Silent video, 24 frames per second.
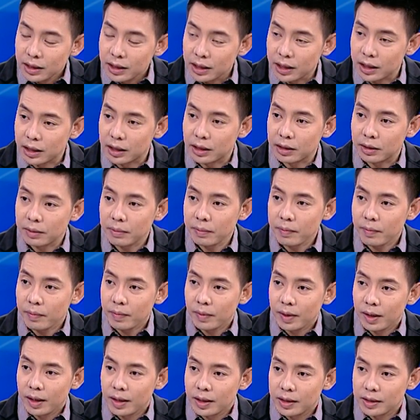ถึง
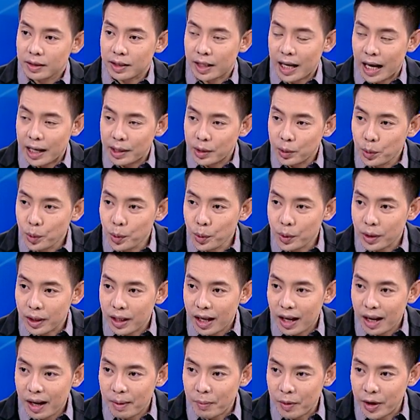สถานทูต
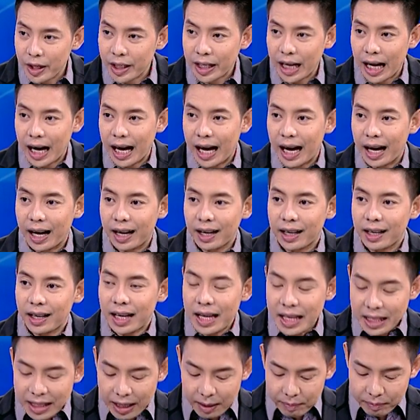อเมริกา ให้
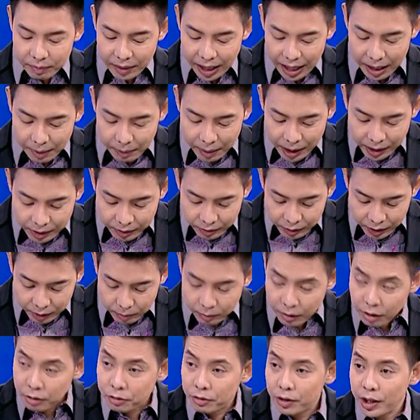กับนายแพทริกเม
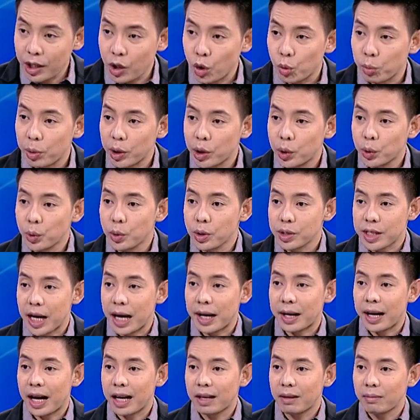อร์ฟี่อุปทูตสห
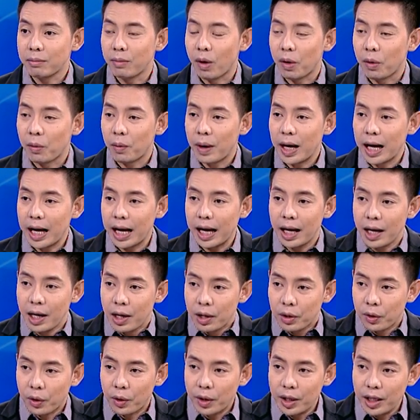รัฐบอกว่า
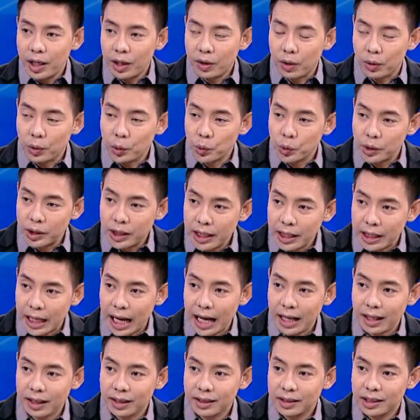กรณีของคุณยิ่งลั
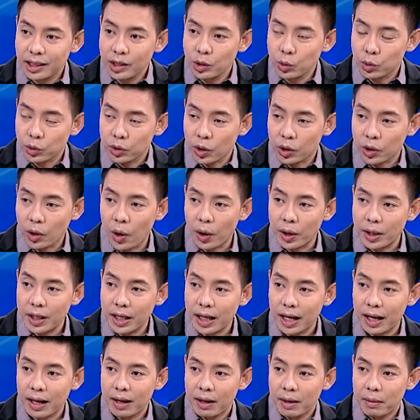กษณ์ที่ถูกถอดถอนเนี่
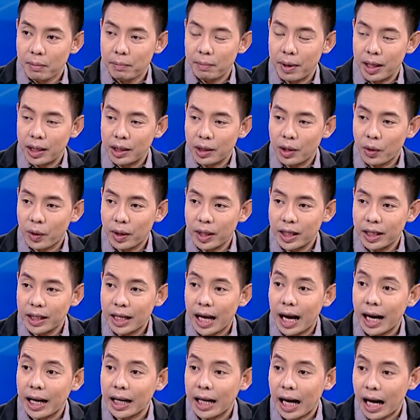ยเป็นกรณี
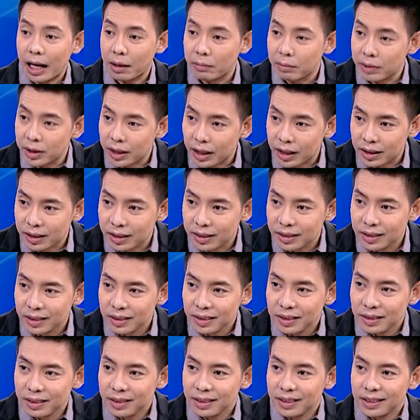ทางการเมือง นี่
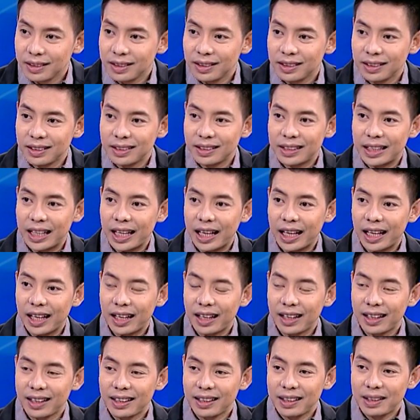ไงนะฮะ
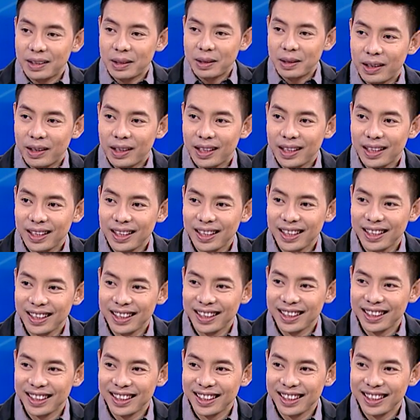ทฤฎีไล่ล่า
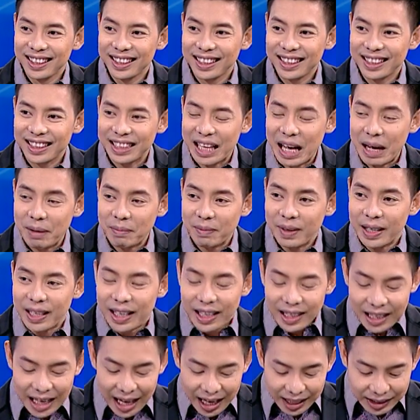ไม่มดอ่ะครับ
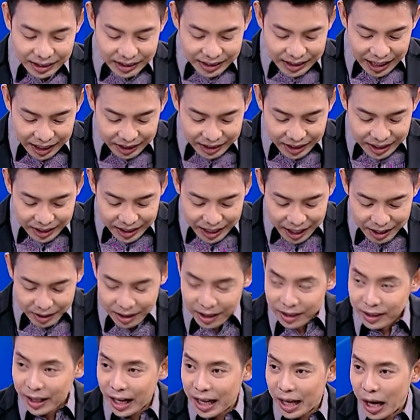หลังจากที่นายเรือง
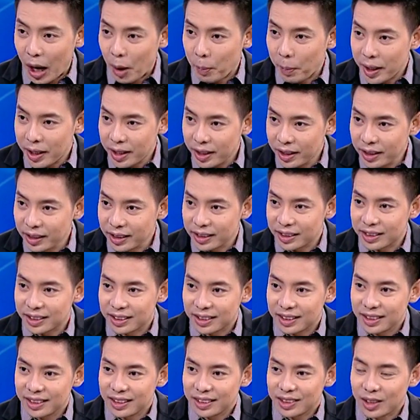ไกรเอาไปยื่น
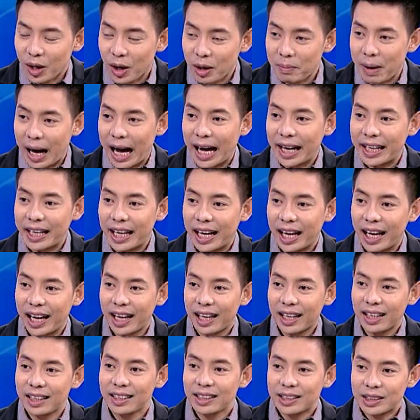ตอนบ่ายนะฮะ
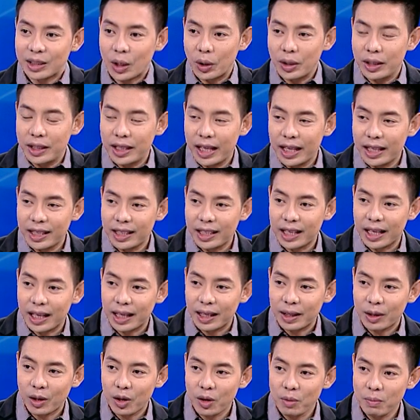ตอนเย็นเนี่ย
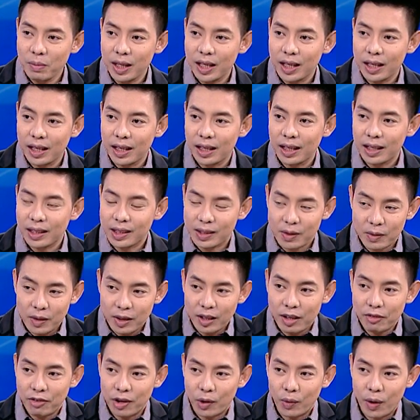ก็มีเจ้าหน้า
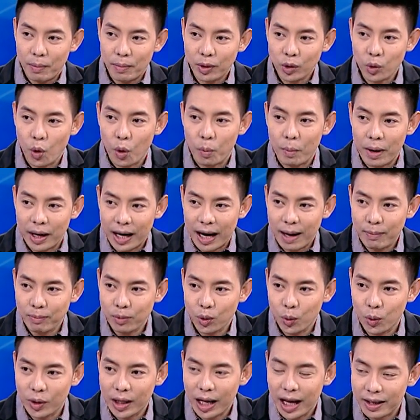ที่ฝ่ายความมั่นคงมารับตั
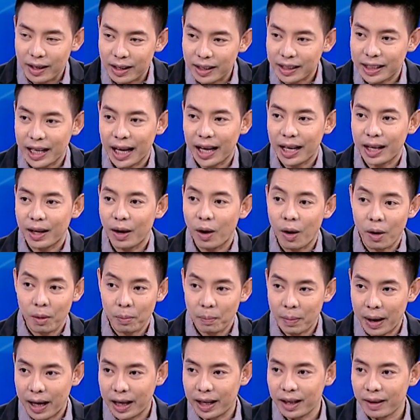วนายเรืองไกรออก
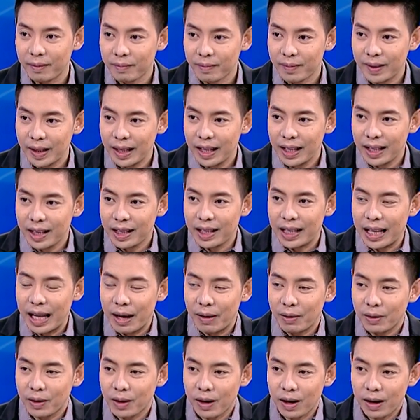ไป แล้ว
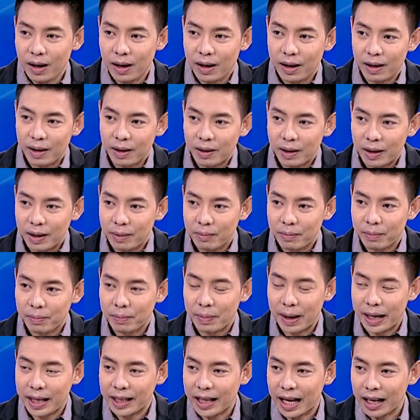ก็ไป
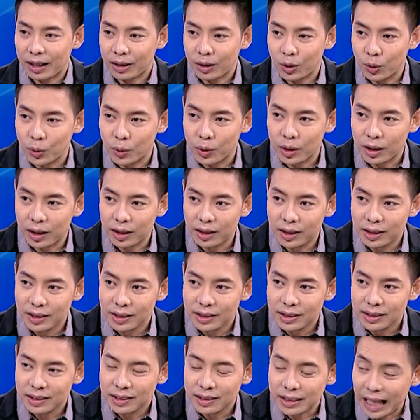กักตัว
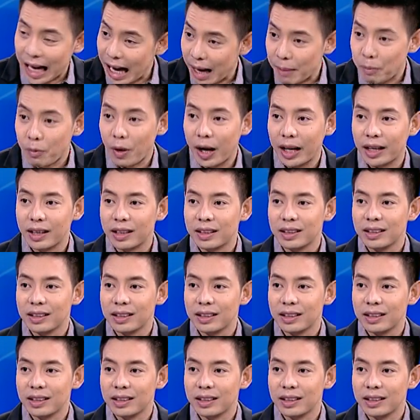3 วัน